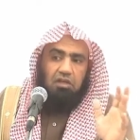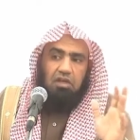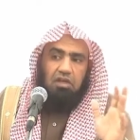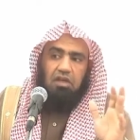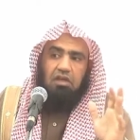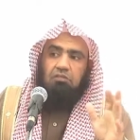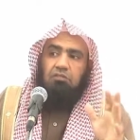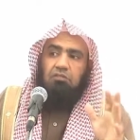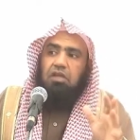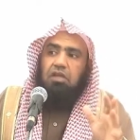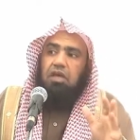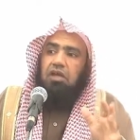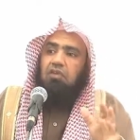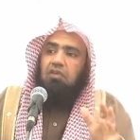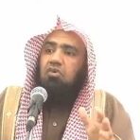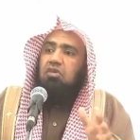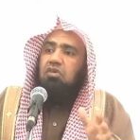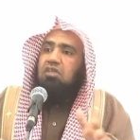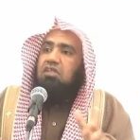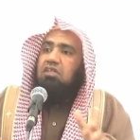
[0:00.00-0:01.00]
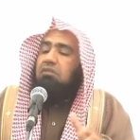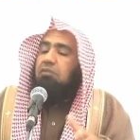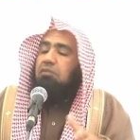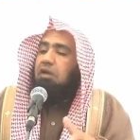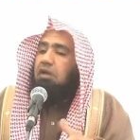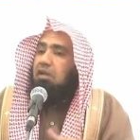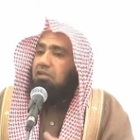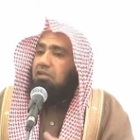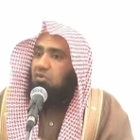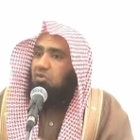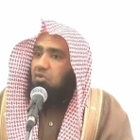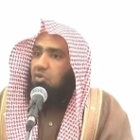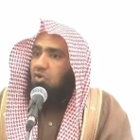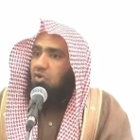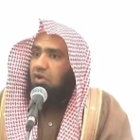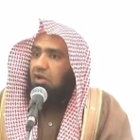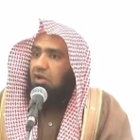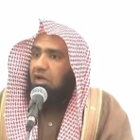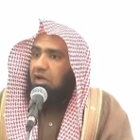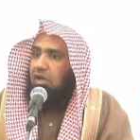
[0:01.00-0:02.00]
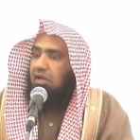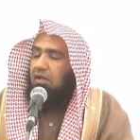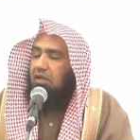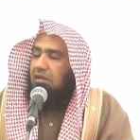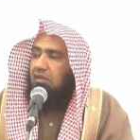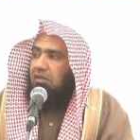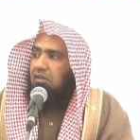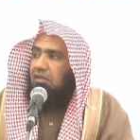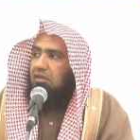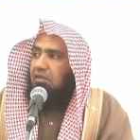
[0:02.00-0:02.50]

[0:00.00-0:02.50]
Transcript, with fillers: لكن من حيث الاعتبارات الأخرى